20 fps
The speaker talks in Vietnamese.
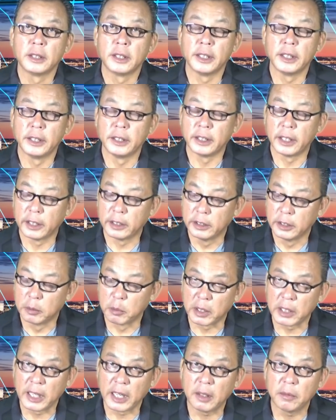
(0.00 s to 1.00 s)
Thì ở
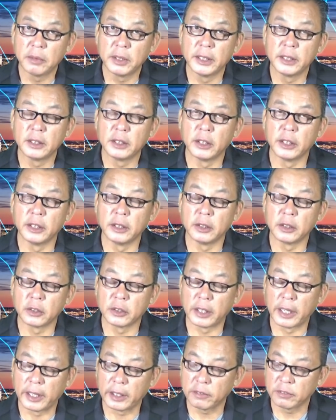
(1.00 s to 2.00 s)
đường McLaughlin thì
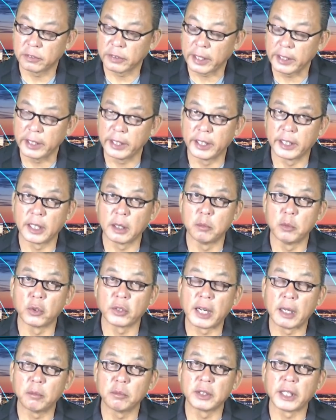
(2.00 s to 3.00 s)
đã phát hiện ra
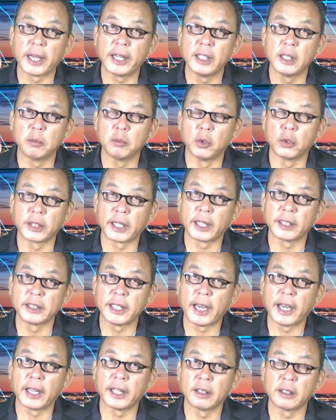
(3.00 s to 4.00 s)
một đám cháy là một căn
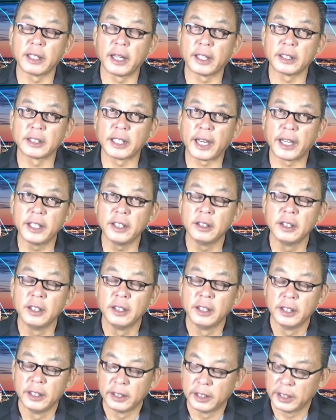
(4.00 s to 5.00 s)
nhà đang cháy.
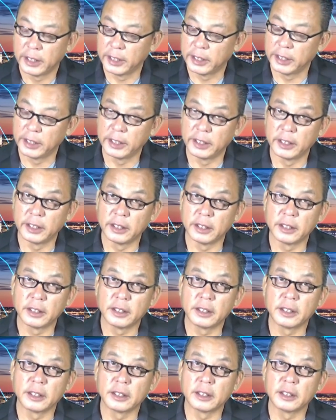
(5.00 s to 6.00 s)
Thì
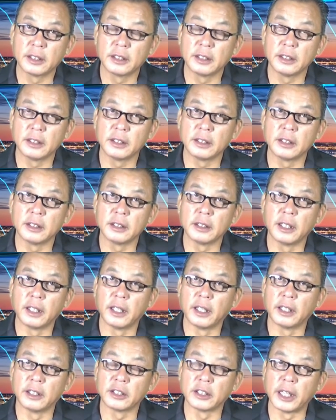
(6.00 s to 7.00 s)

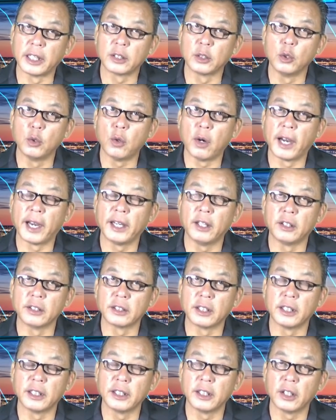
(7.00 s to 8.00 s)
à, sở cứu hỏa họ
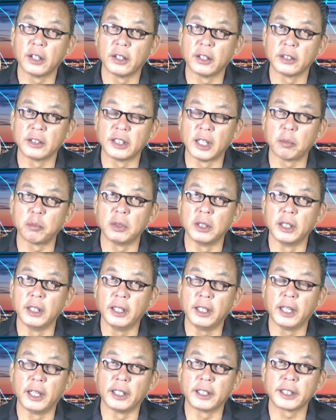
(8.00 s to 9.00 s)
tới họ dập
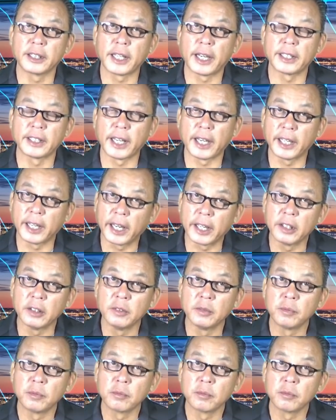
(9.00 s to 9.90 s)
lửa ở cái căn nhà này.